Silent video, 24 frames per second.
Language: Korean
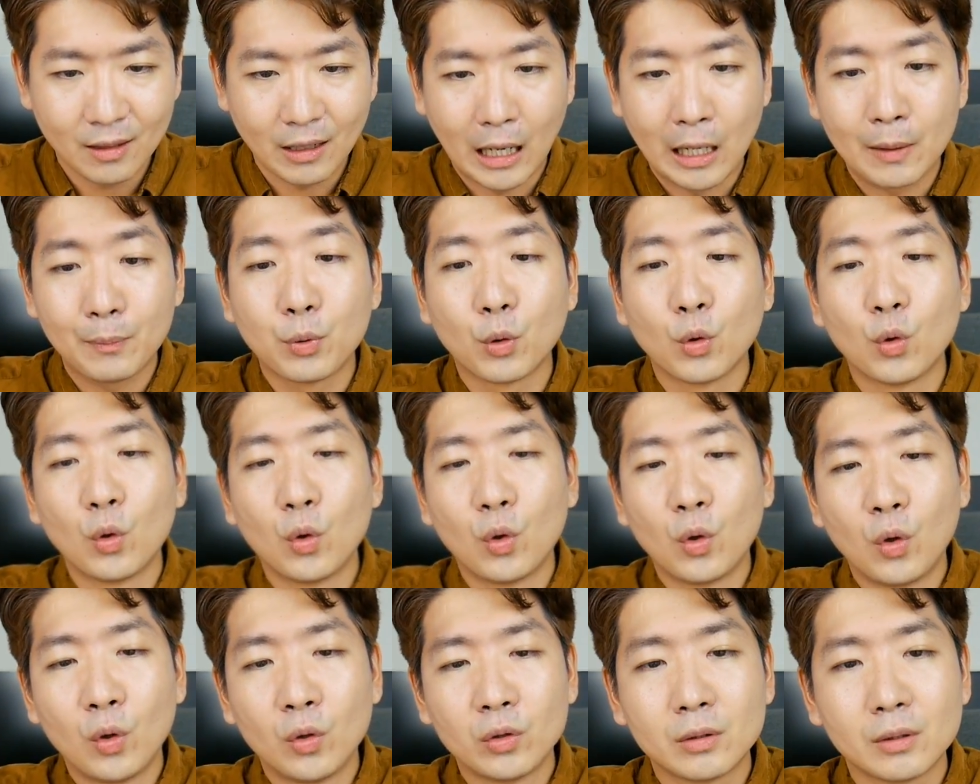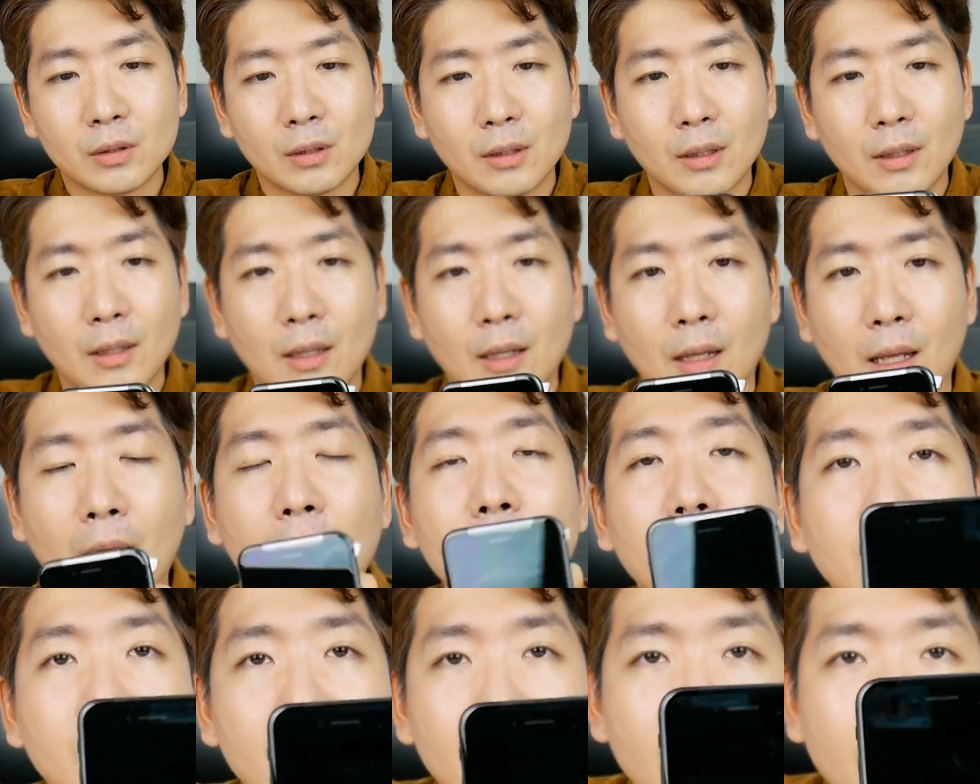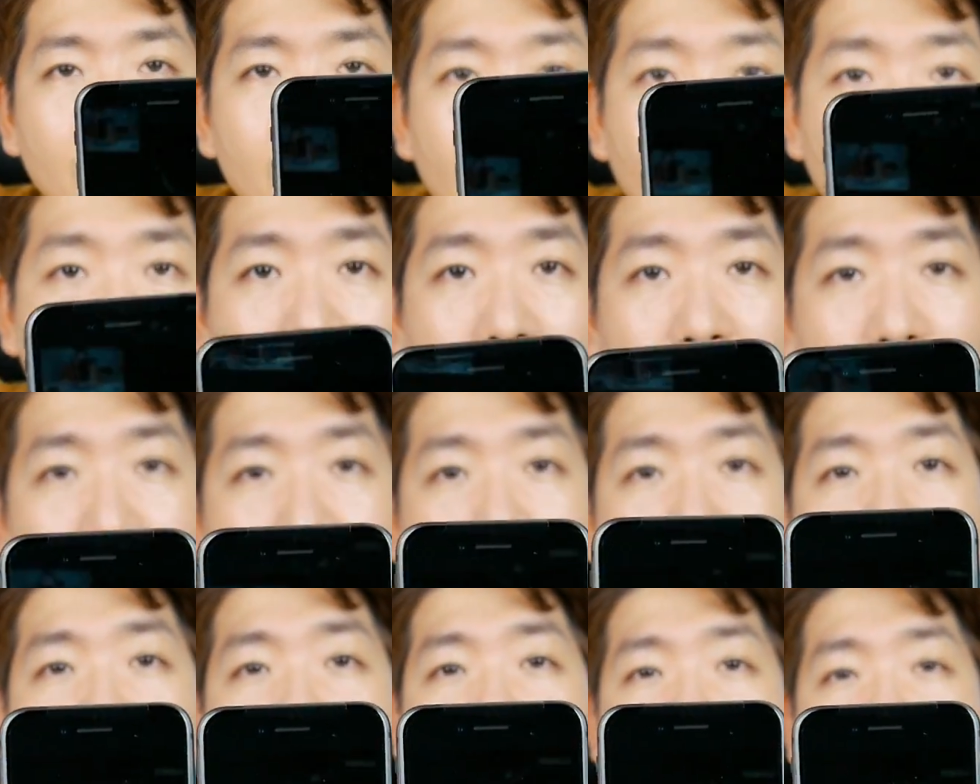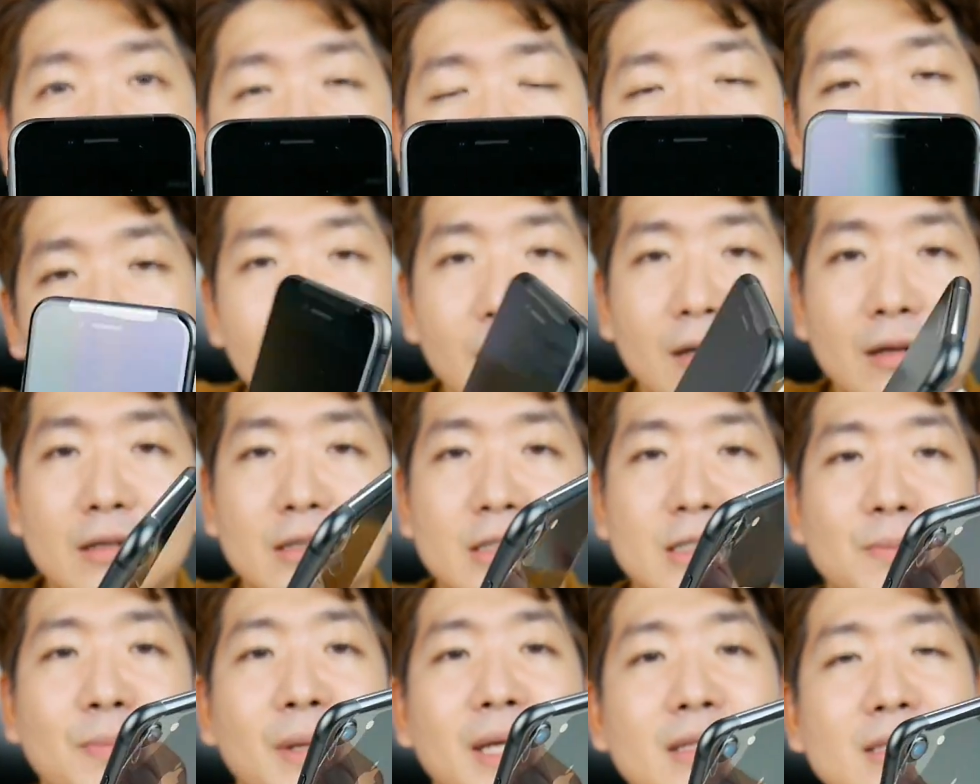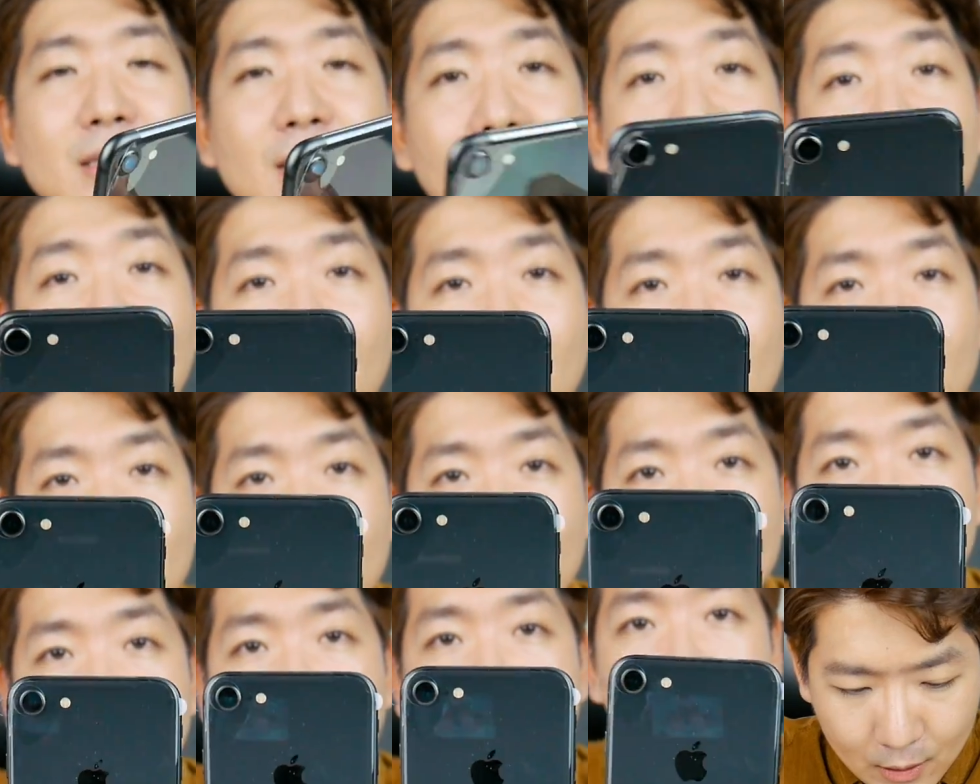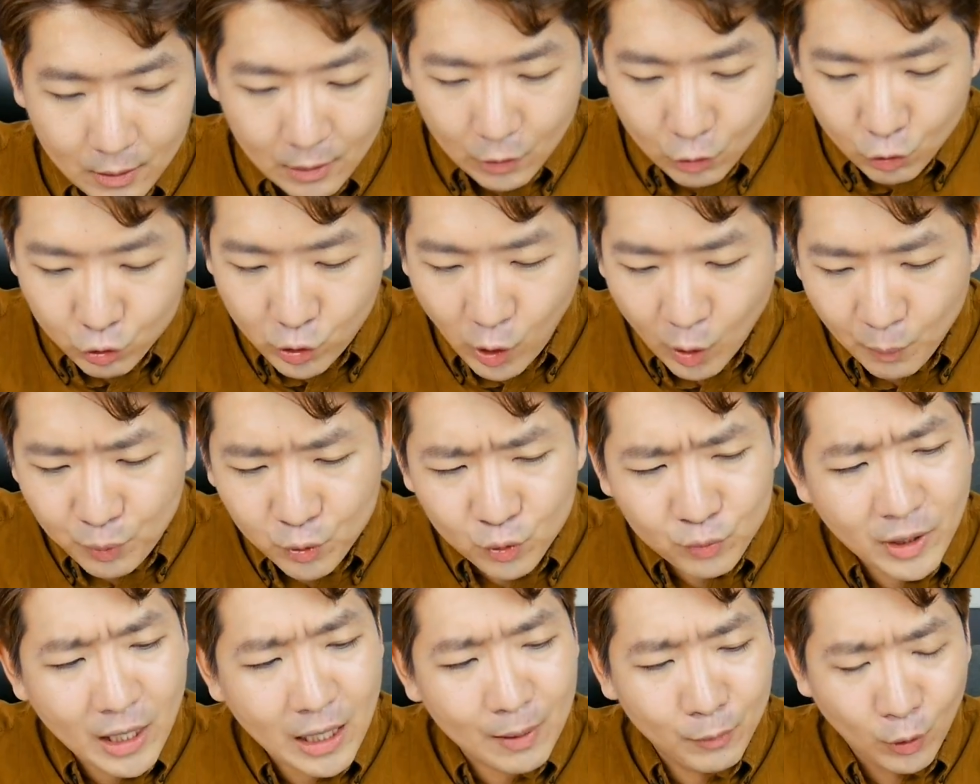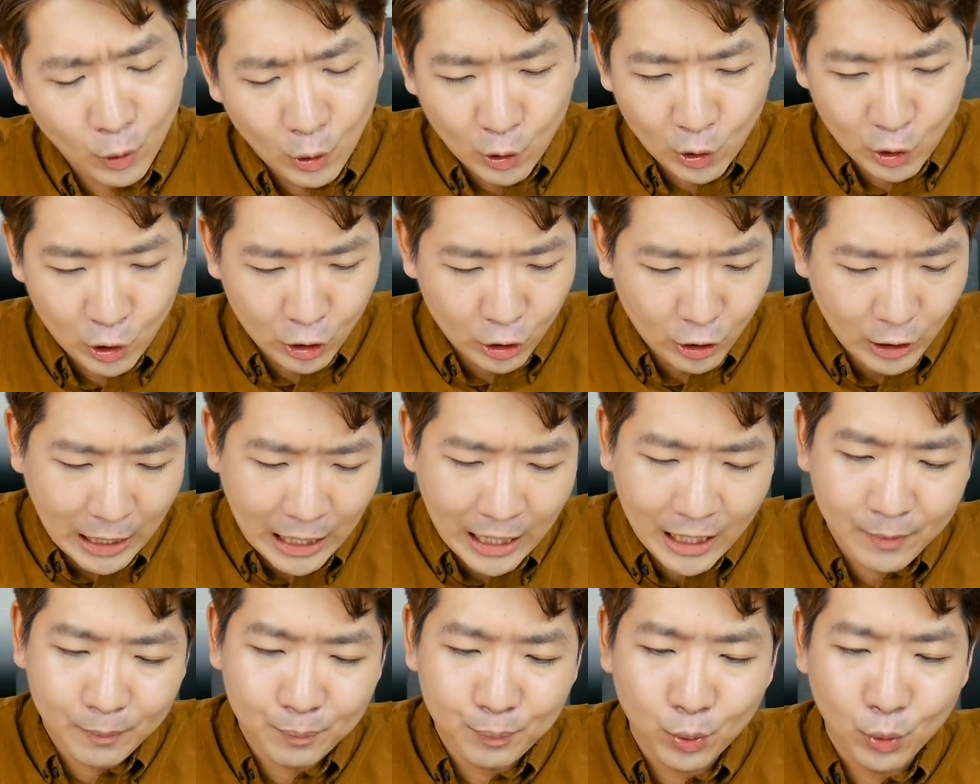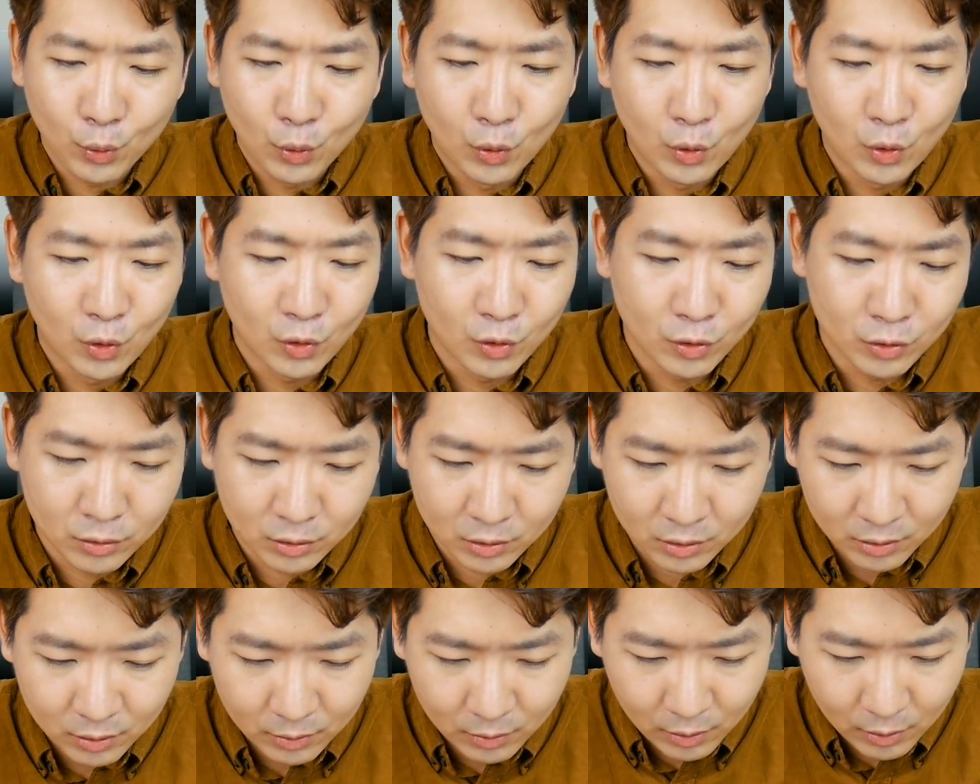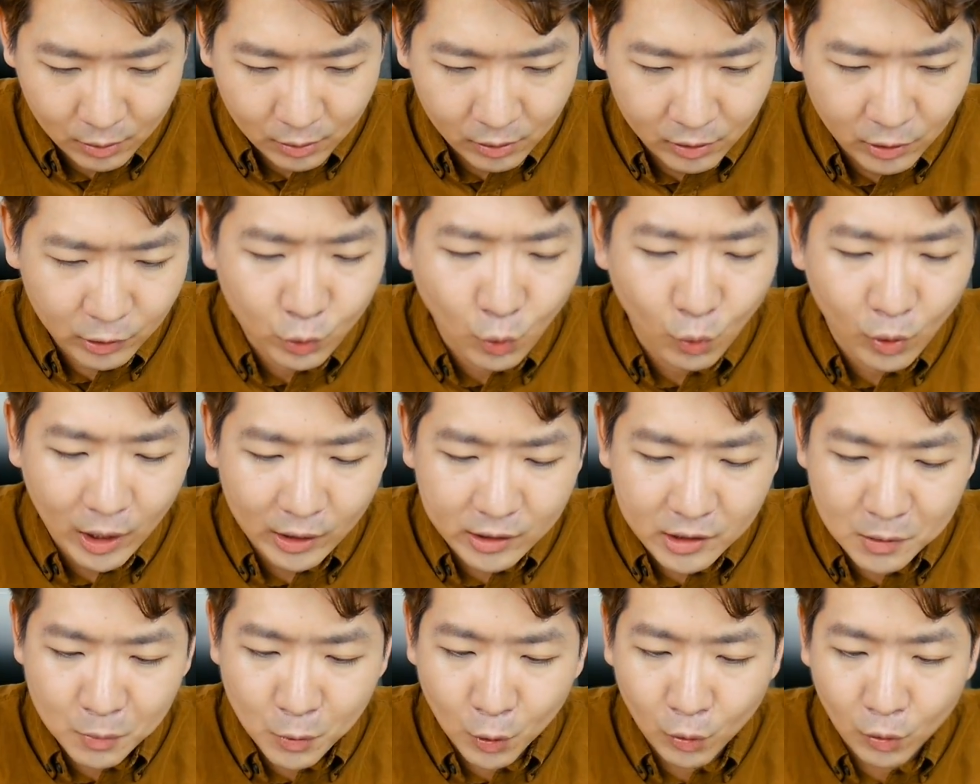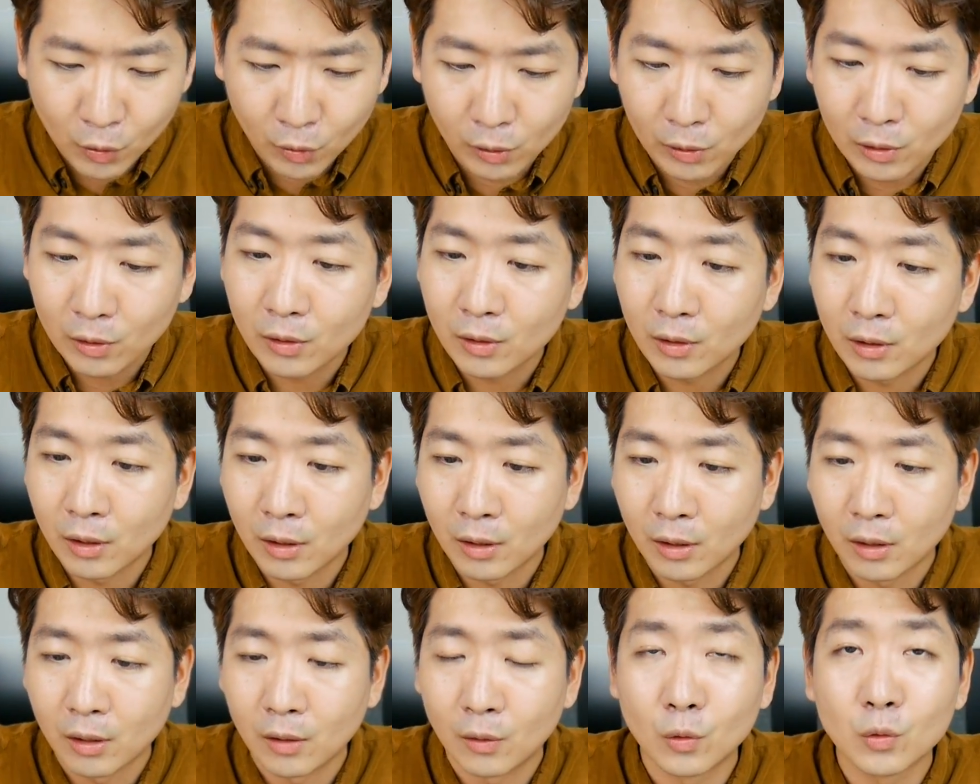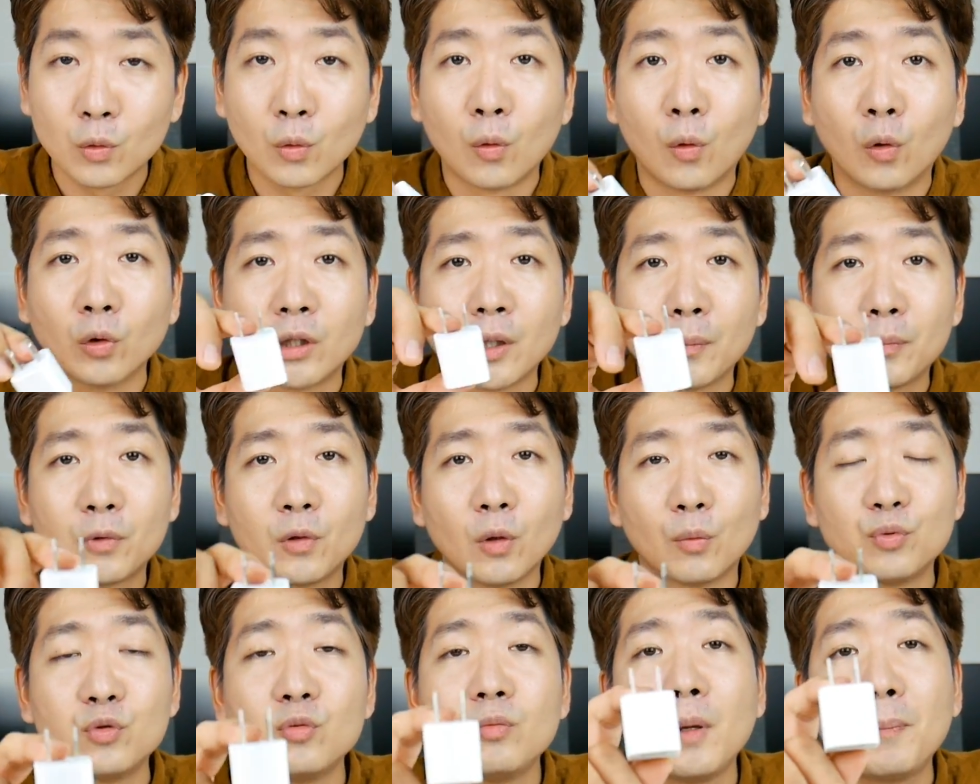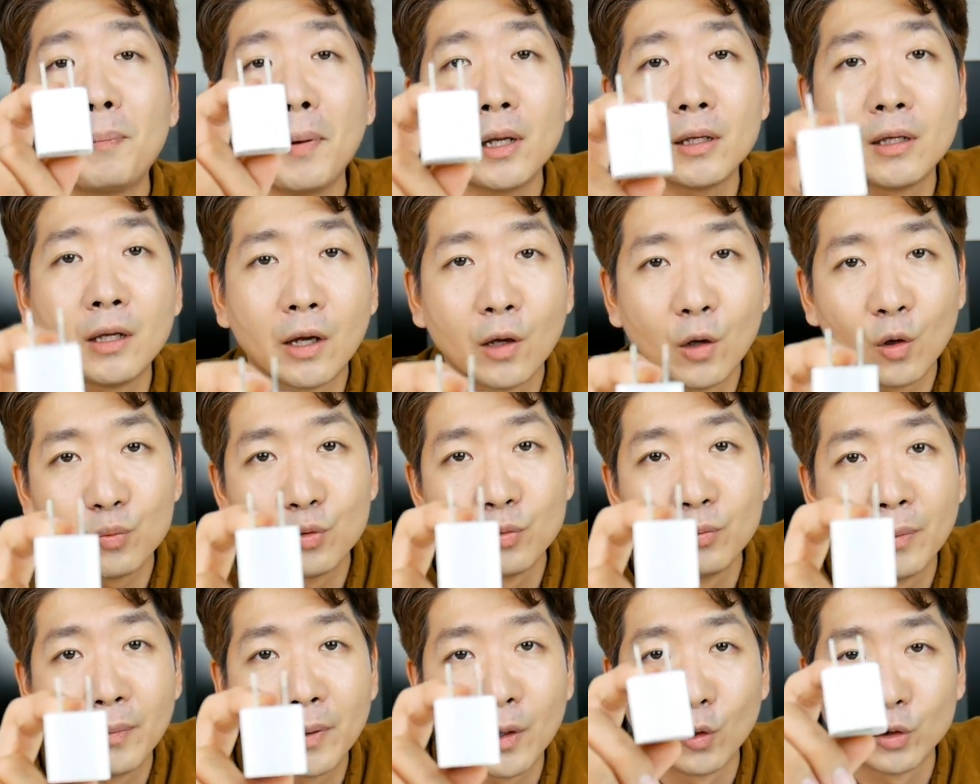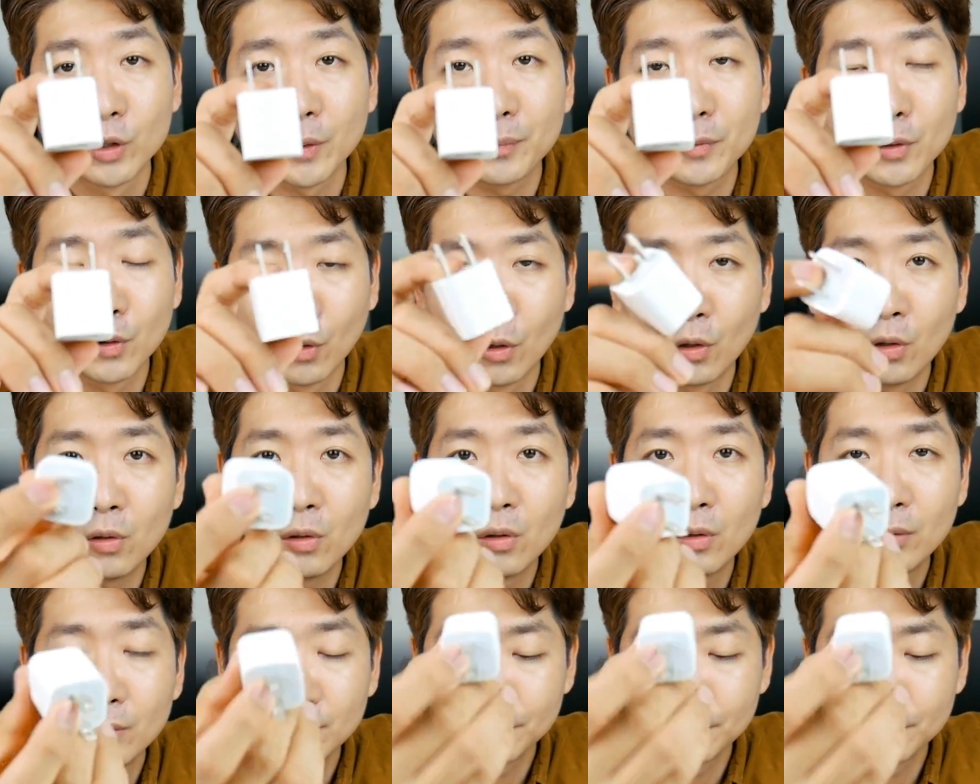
아이폰 에잇 스페이스 그레이. 구성품이야 뭐 아이폰 늘 똑같지 뭐. 예, 어댑터 북미판이에요. 북미판 어댑터.